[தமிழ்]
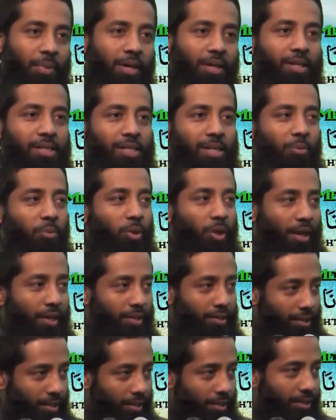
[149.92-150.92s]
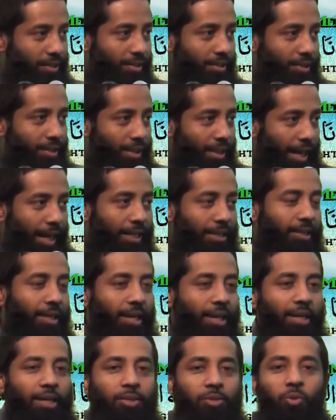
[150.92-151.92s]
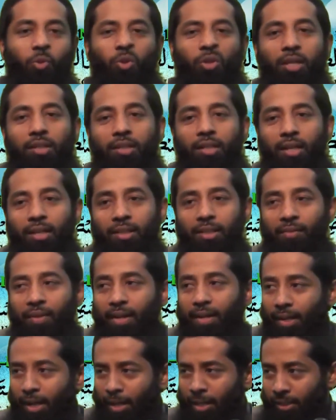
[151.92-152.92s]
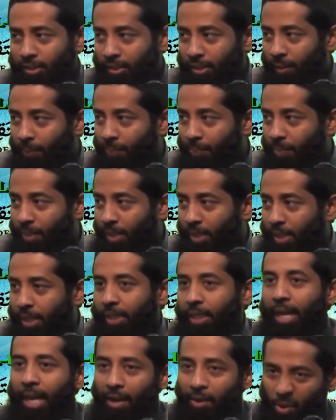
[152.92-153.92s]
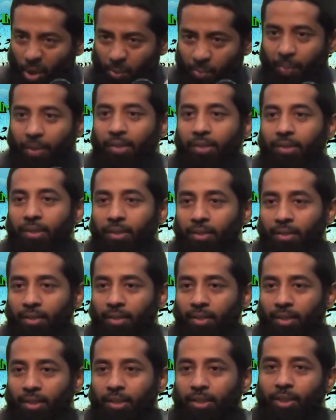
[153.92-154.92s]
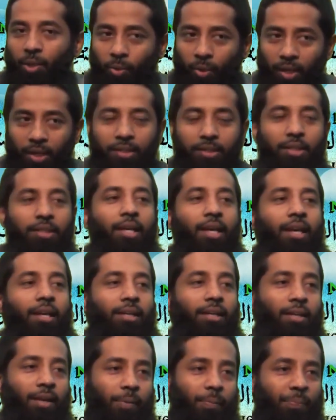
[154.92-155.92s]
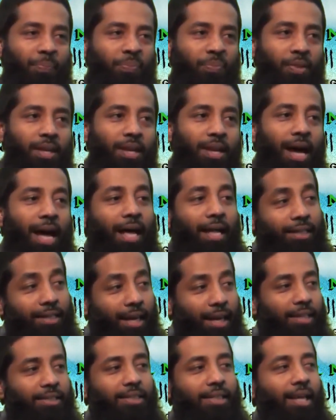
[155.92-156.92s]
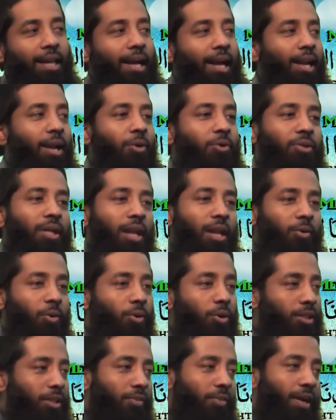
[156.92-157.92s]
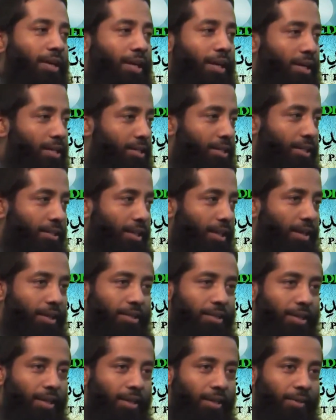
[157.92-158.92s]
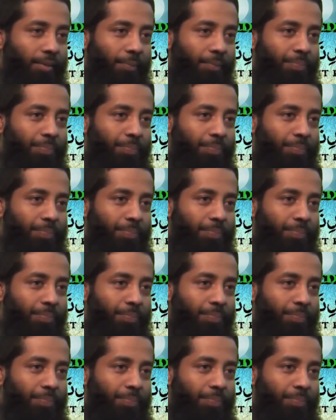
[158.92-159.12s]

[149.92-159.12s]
மனித சமுதாயத்தை அந்த சொர்க்கத்திலிருந்து வெளியே எடுத்து கேவலப்படுத்தி இந்த உலகத்துக்கு இறக்கினான் அதுக்கு அடுத்ததாக அல்லாஹு தாலா கொடுத்த வாக்கு என்ன சைத்தான் இடத்துல